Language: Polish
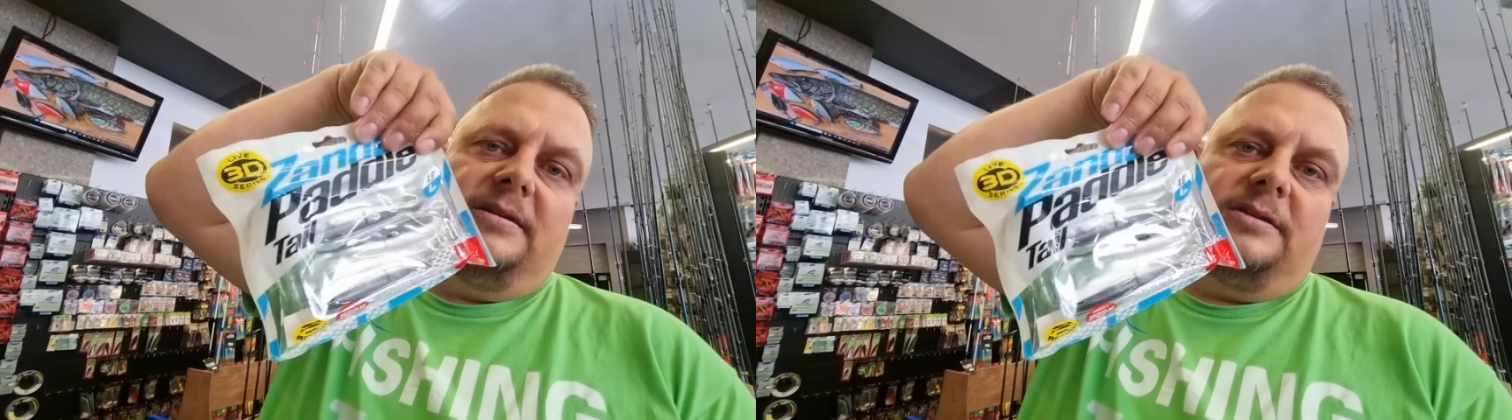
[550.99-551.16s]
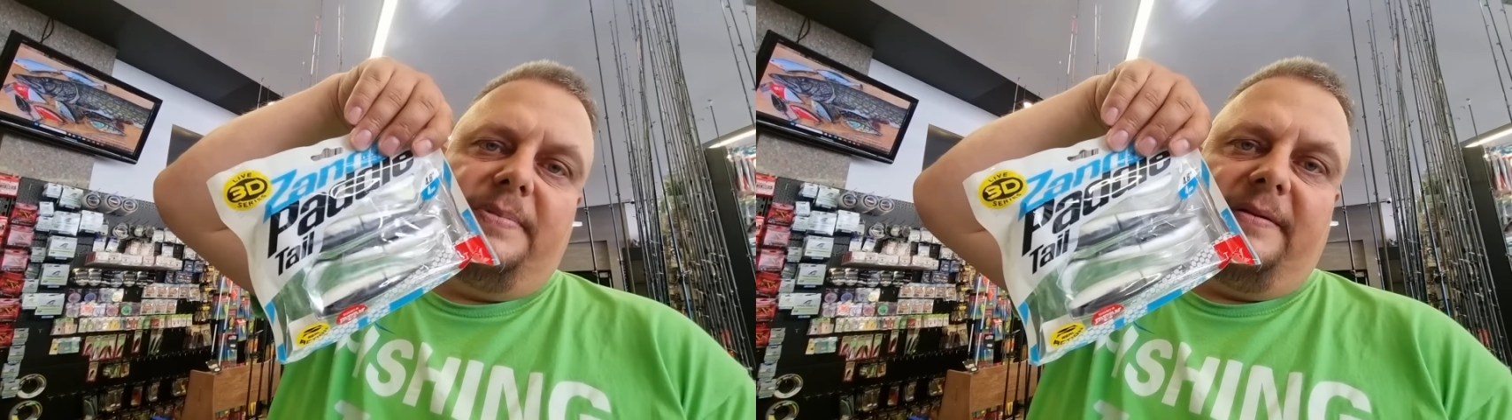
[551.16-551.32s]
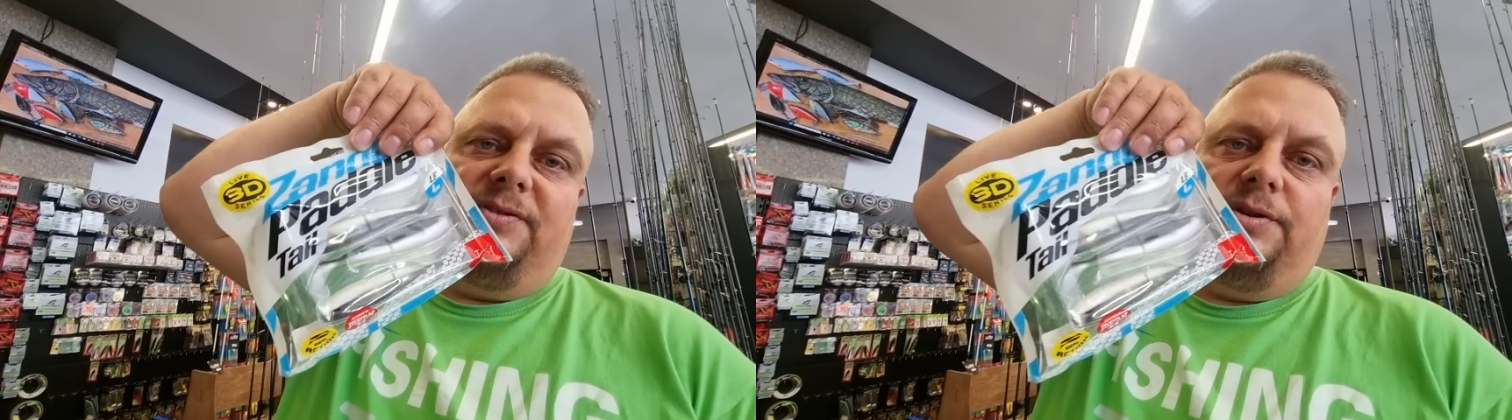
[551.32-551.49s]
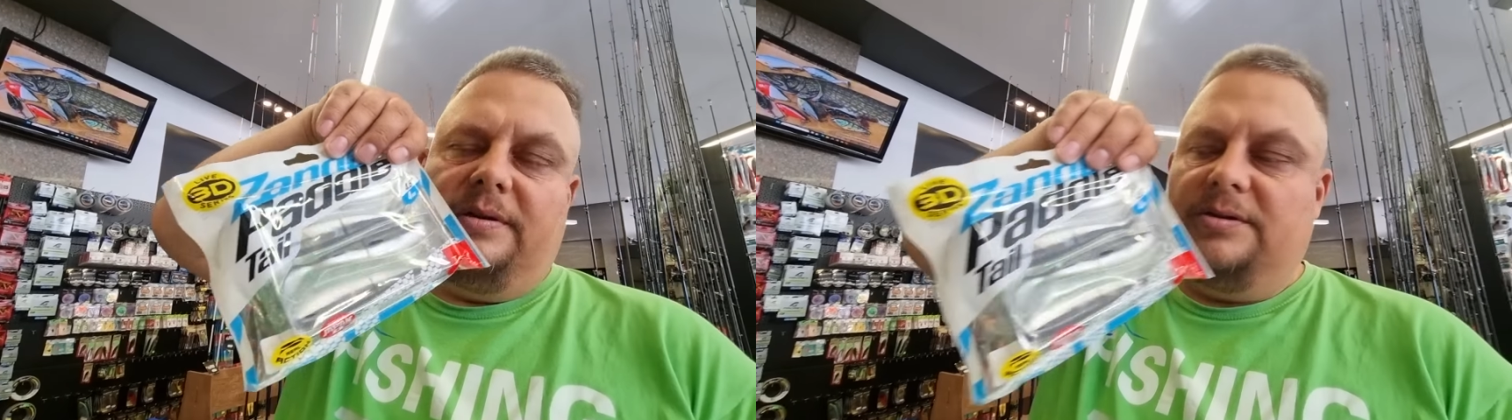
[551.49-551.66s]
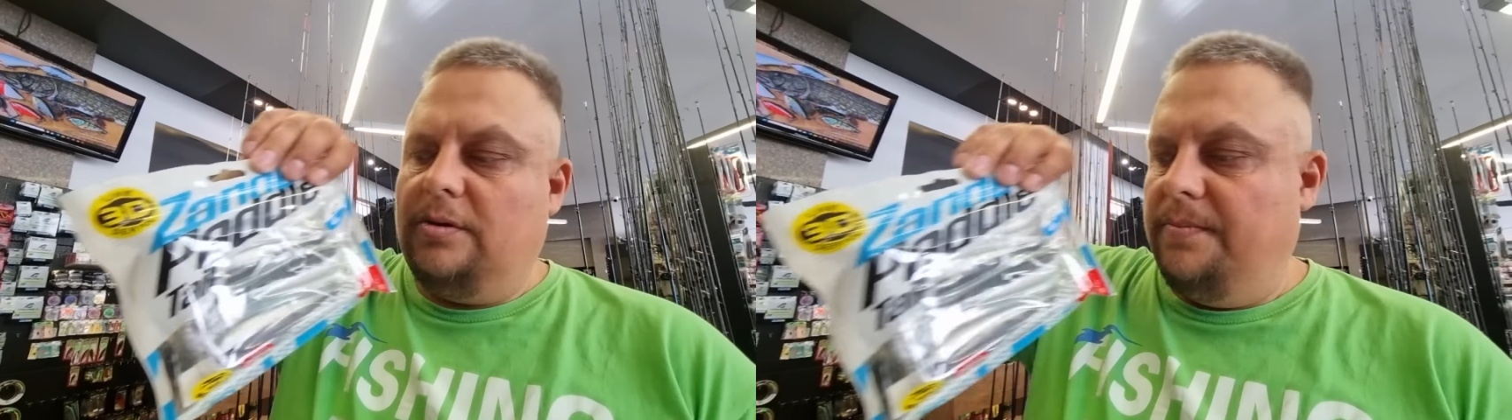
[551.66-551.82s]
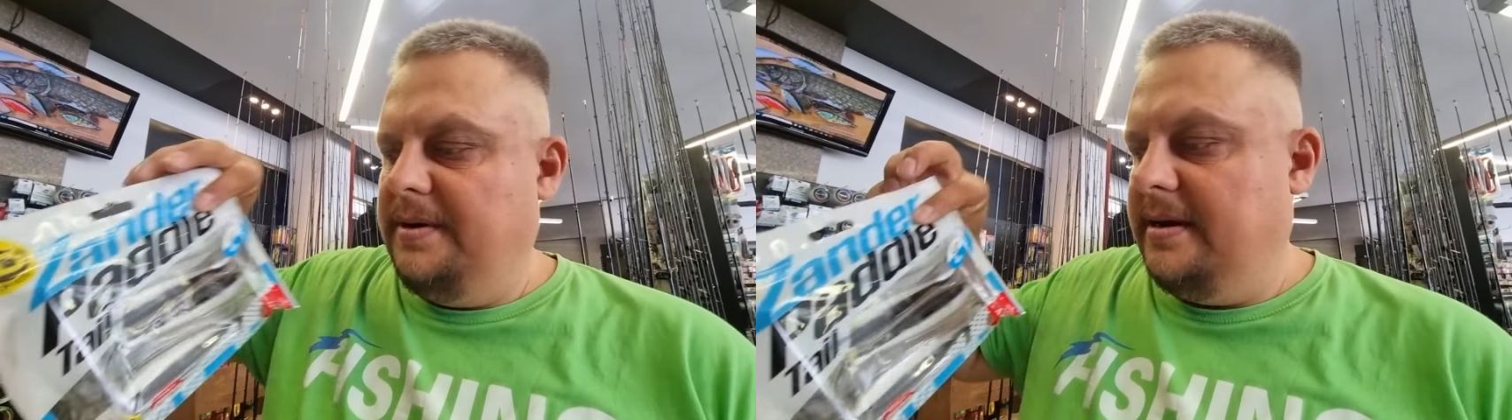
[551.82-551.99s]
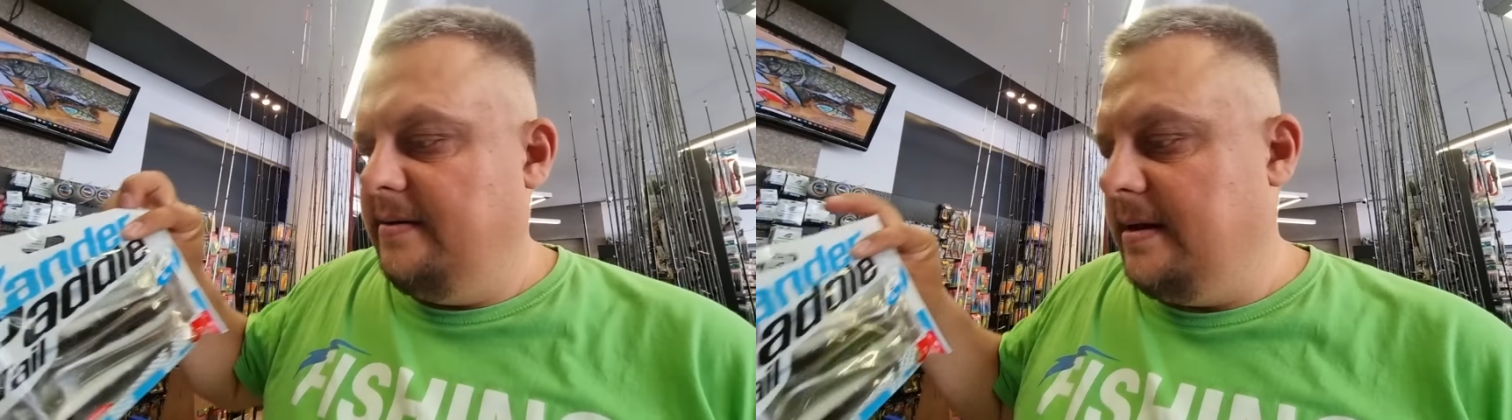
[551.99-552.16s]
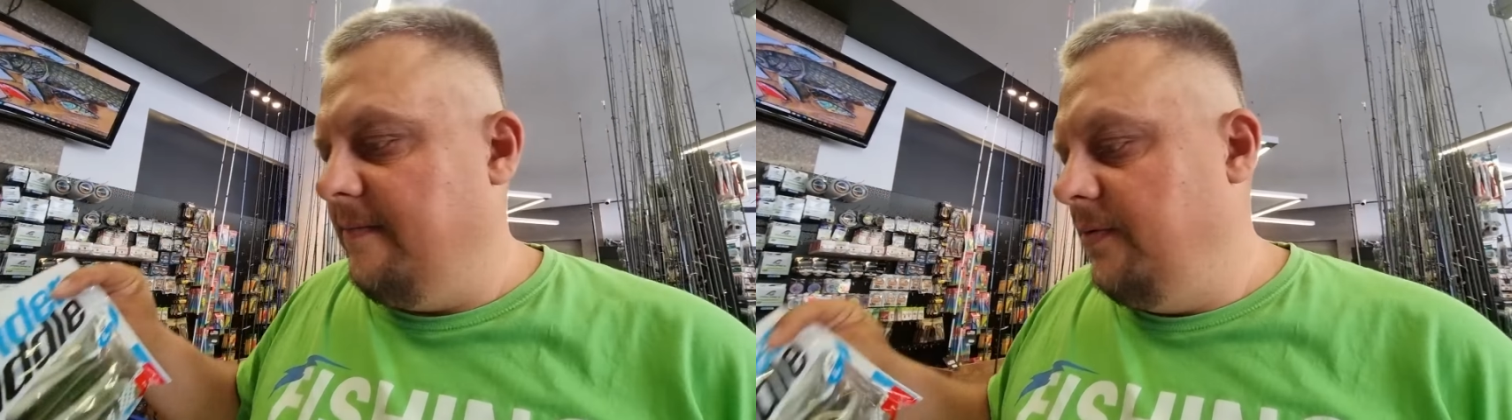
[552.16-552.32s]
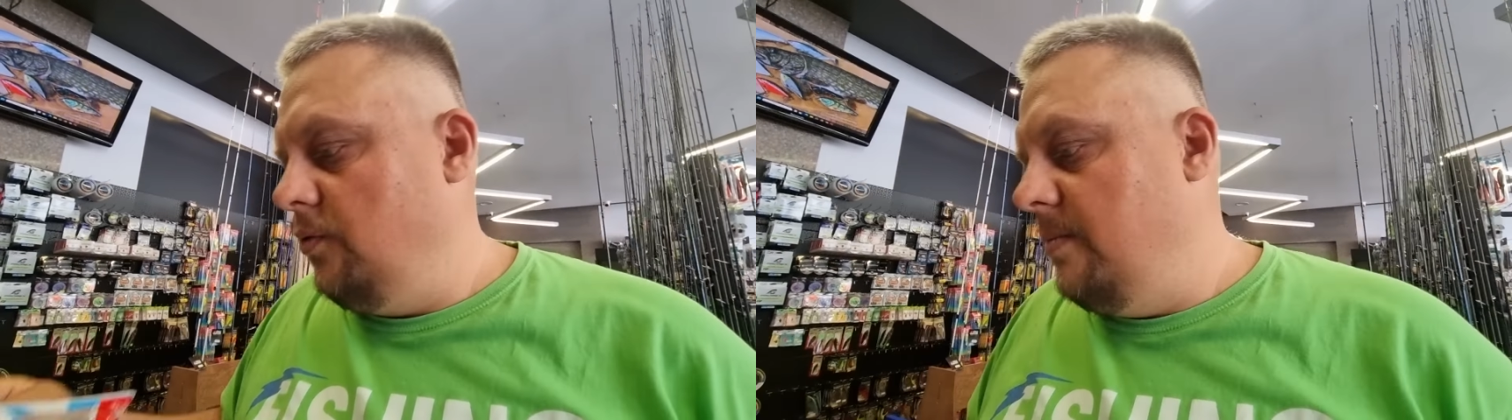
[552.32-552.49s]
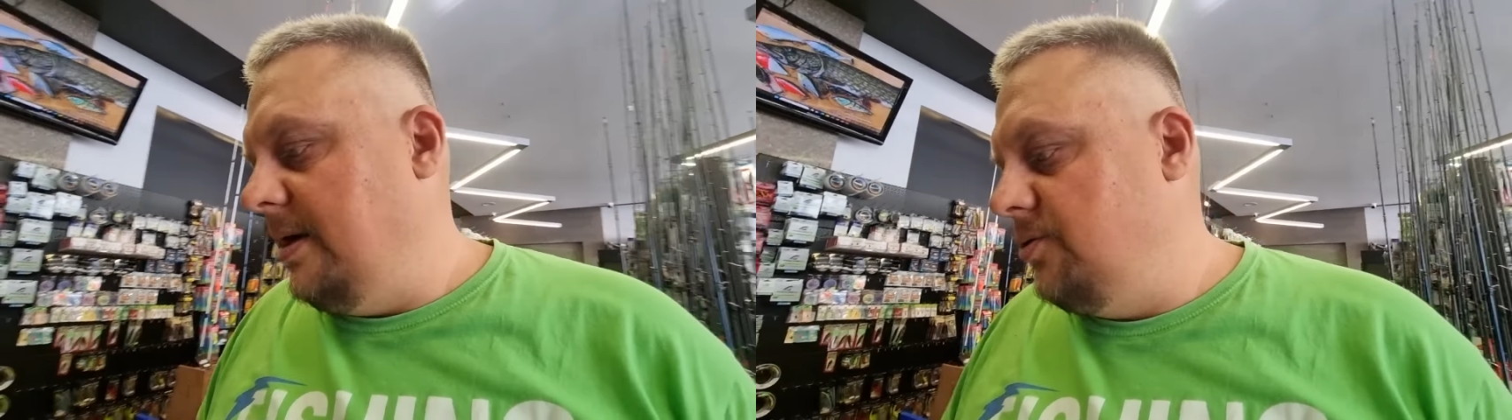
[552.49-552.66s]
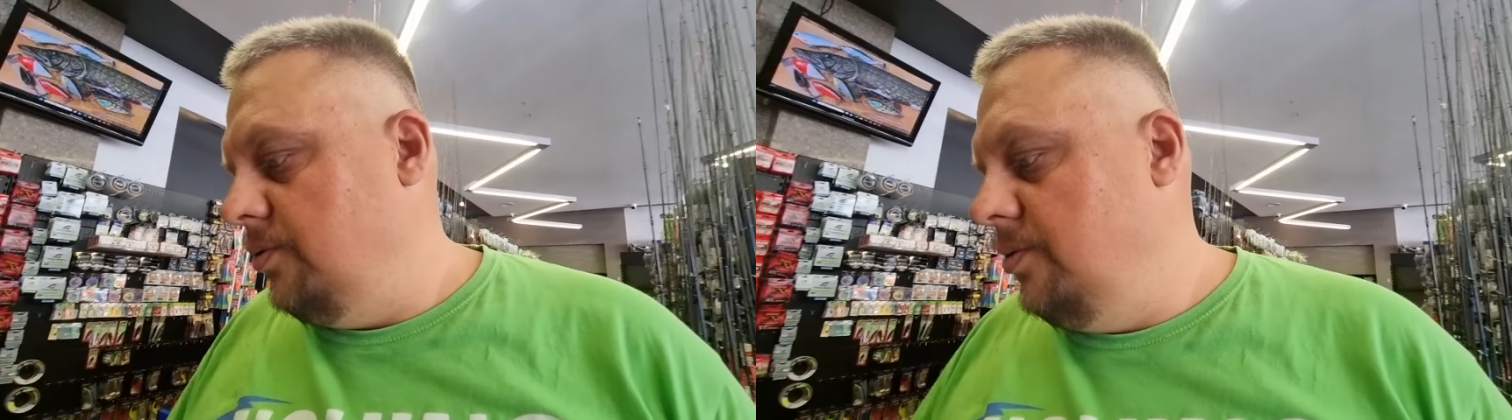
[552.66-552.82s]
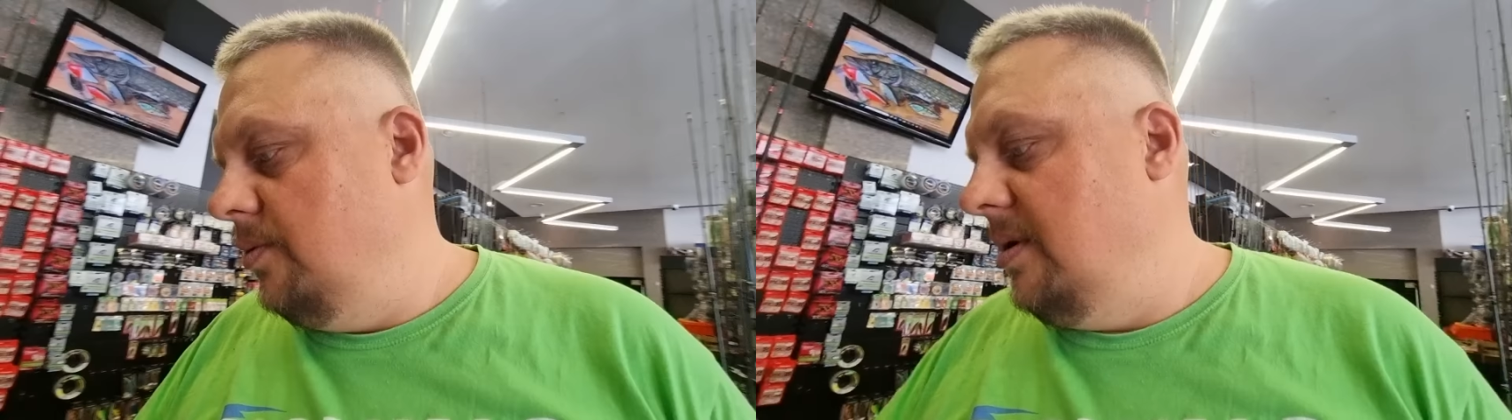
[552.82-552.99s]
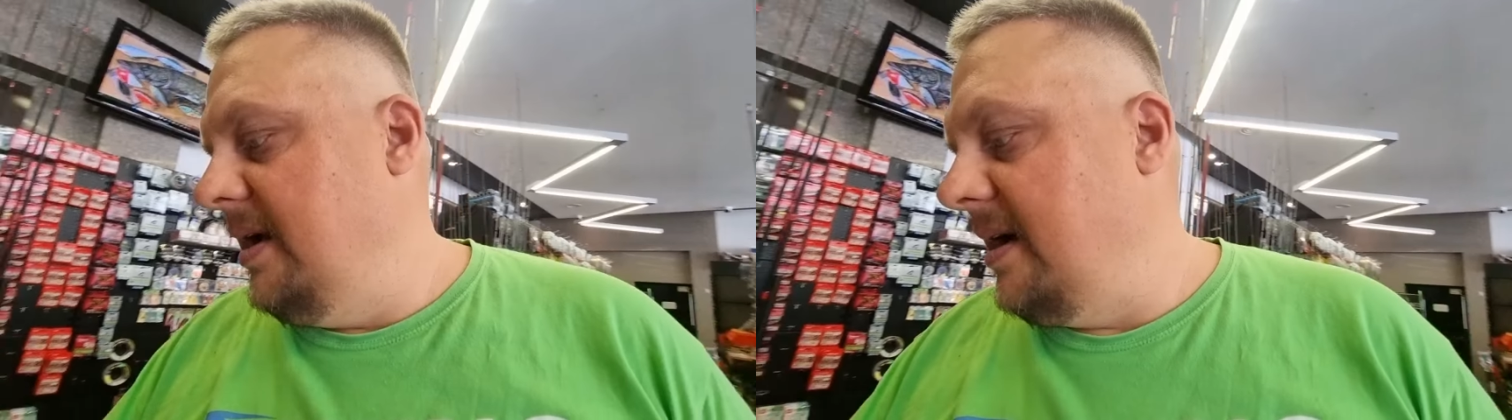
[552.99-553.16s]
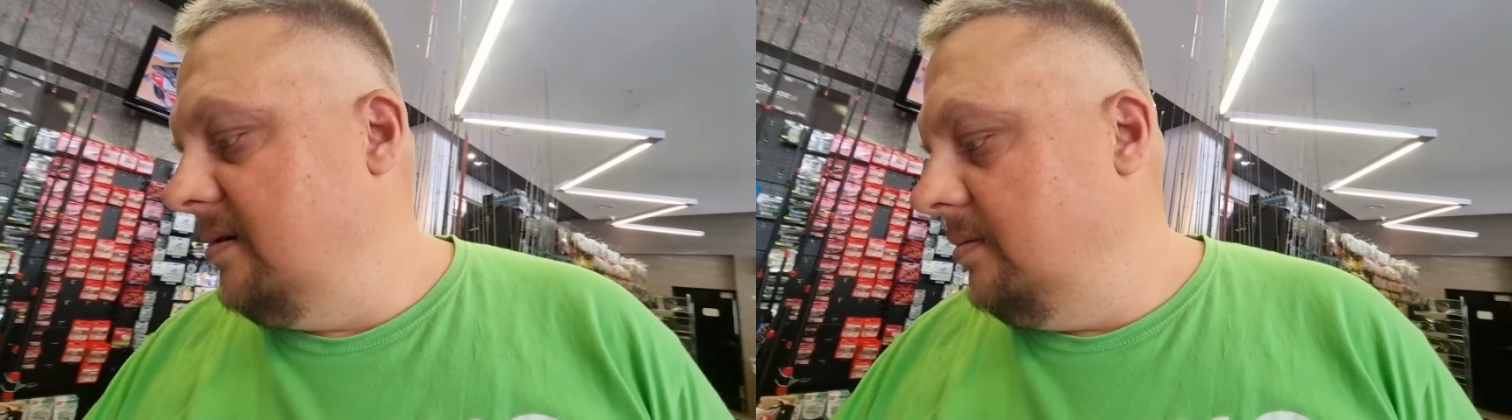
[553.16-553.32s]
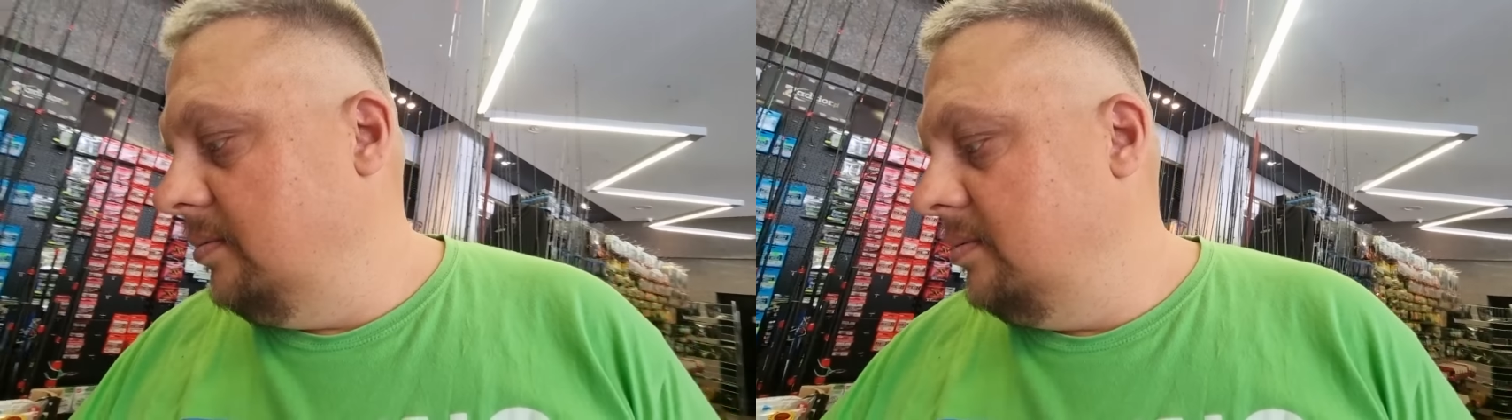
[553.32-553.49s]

sprawdziłem sobie tam w tłumaczu Google jak,